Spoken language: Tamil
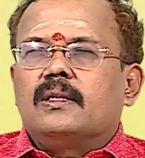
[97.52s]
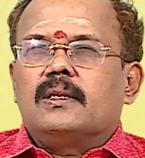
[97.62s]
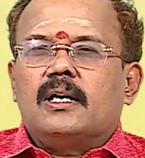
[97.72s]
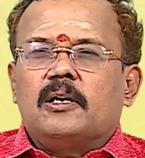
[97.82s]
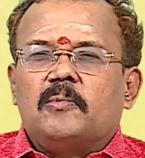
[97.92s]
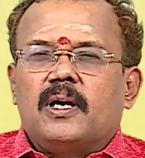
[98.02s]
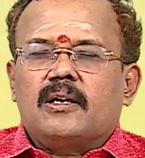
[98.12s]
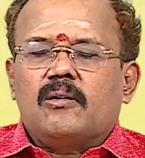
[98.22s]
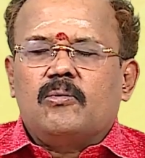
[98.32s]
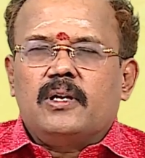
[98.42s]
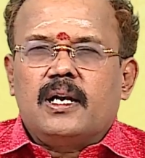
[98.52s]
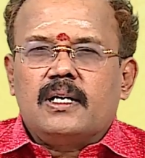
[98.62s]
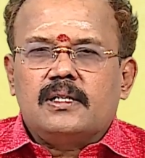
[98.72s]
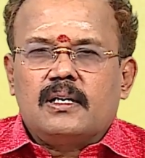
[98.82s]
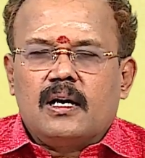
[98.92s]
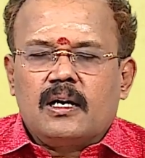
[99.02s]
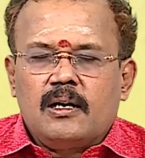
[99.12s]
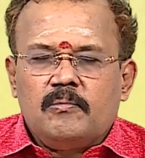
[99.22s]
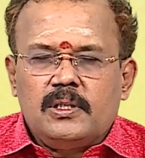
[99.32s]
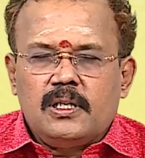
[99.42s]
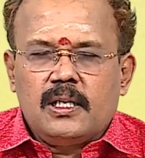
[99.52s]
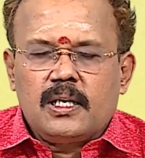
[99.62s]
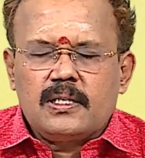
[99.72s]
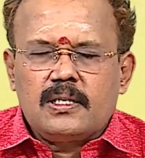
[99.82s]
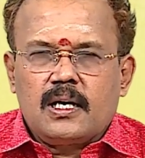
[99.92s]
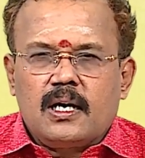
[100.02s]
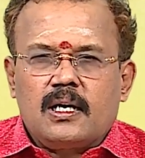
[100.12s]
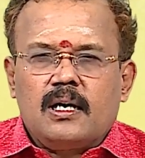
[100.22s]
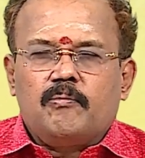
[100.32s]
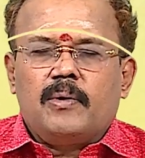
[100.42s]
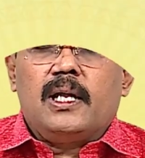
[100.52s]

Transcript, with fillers: அடுத்ததாக பார்க்கக்கூடிய ராசிக்காரர்கள் மிதன ராசிக்காரர்கள்